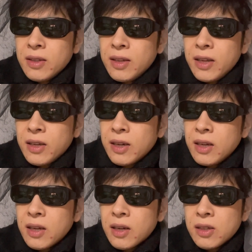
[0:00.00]
で、一回
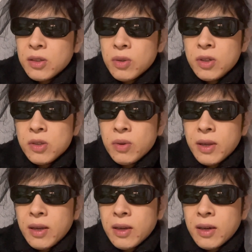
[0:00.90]
なんか書類送
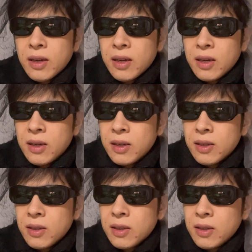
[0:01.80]
検かなんか
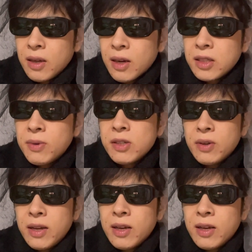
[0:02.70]
やらかしてますよね。